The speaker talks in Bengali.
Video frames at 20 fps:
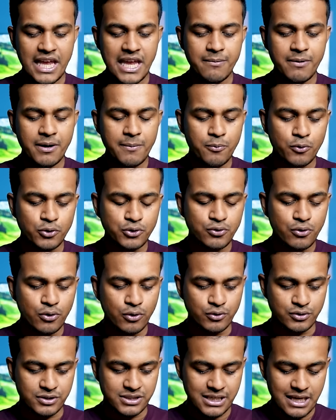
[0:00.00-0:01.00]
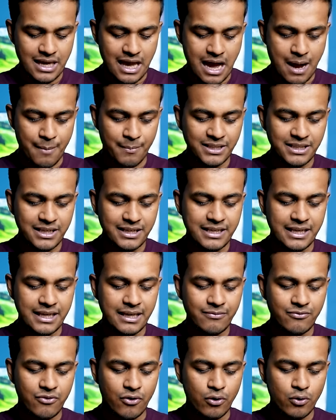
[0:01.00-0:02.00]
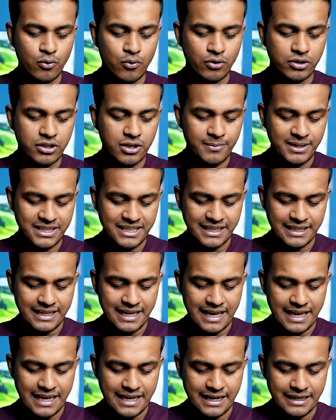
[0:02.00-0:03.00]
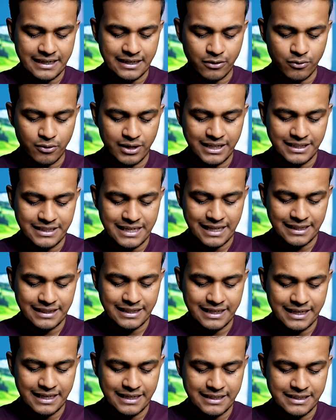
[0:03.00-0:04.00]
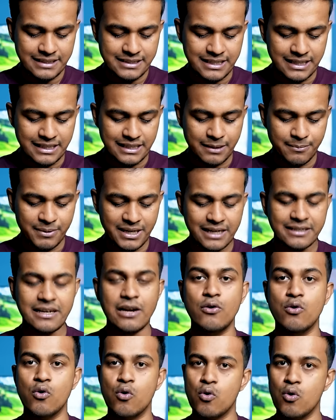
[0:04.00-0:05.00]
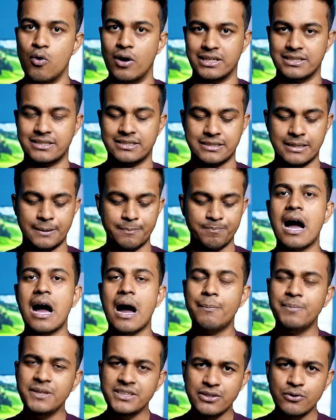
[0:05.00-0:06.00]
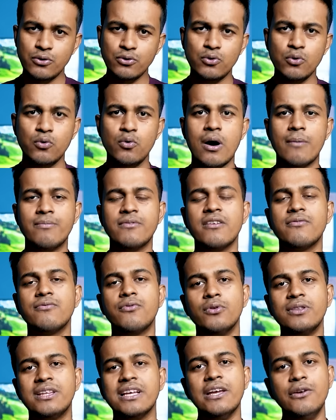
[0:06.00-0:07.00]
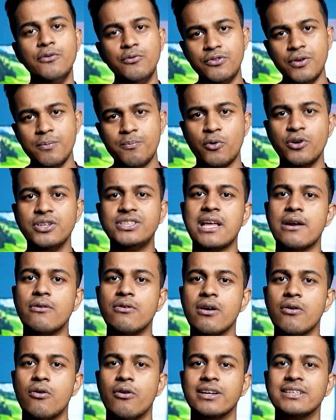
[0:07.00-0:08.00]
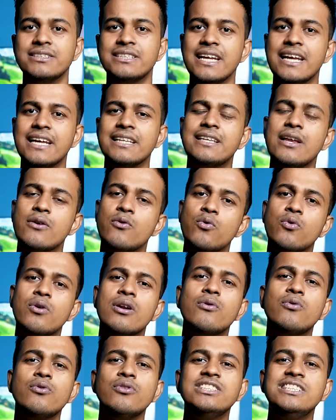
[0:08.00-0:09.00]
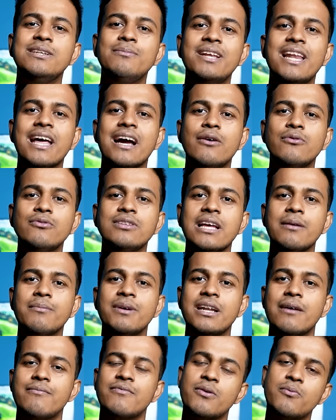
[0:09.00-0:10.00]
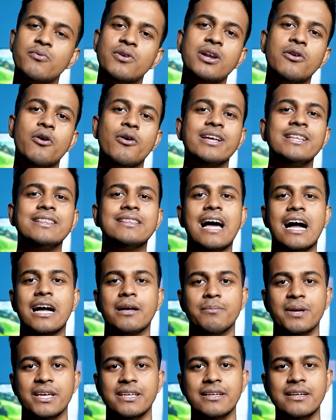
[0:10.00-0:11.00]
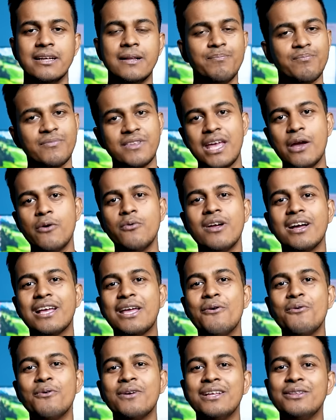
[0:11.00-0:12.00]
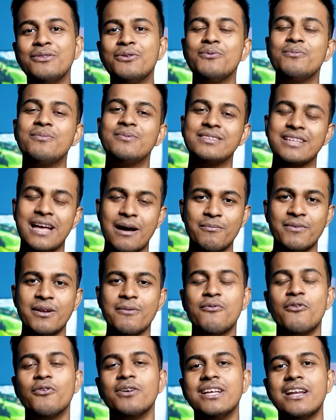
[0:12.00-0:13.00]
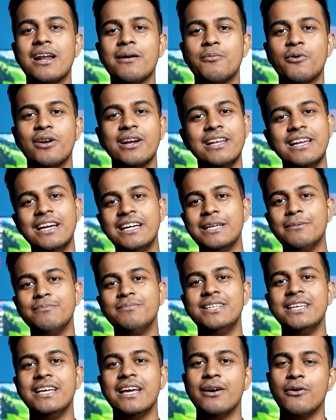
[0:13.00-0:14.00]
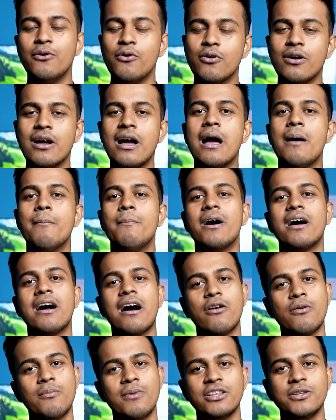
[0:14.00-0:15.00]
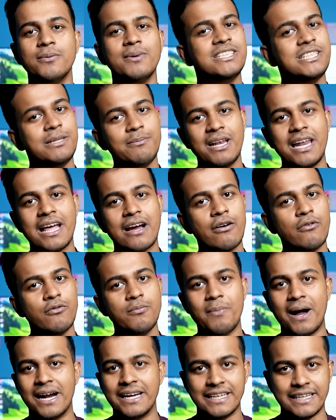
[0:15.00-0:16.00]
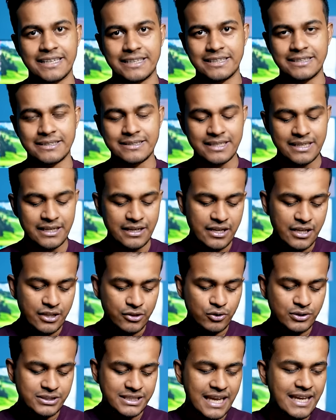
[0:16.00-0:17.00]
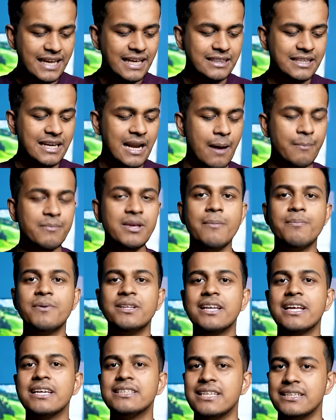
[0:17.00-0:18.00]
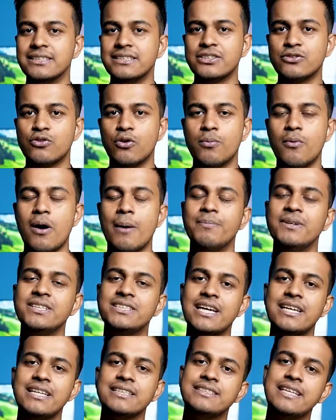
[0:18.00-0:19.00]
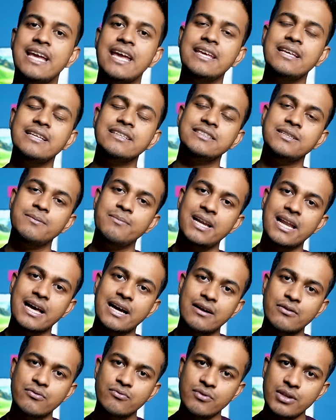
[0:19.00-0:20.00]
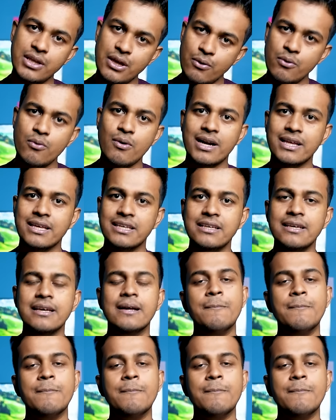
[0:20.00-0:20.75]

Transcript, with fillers: এবার প্রশ্ন হচ্ছে আমাদেরকে ফলো করতে হবে ঠিক এইখানটা করে এই ডান দিকের নিচে দেখবেন একটা লোগো আসছে আপনি যেহেতু আপনার ফোন থেকে ইউটিউব পরিচালনা করেন সেক্ষেত্রে কোনো না কোনো জিমেল অ্যাকাউন্ট দেখবেন আপনার ফোনে লগ থাকবেই কেউ না কেউ কিন্তু আমরা ফোন কেনার পরে রিলেটিভ দিয়ে হোক বা কারো মাধ্যমে জিমেল অ্যাকাউন্ট বানিয়ে নিই তো সেই ক্ষেত্রে আমি আপনাদেরকে সাজেস্ট করব আপনি চাইলে সেই জিমেল অ্যাকাউন্ট দিয়েও আর কি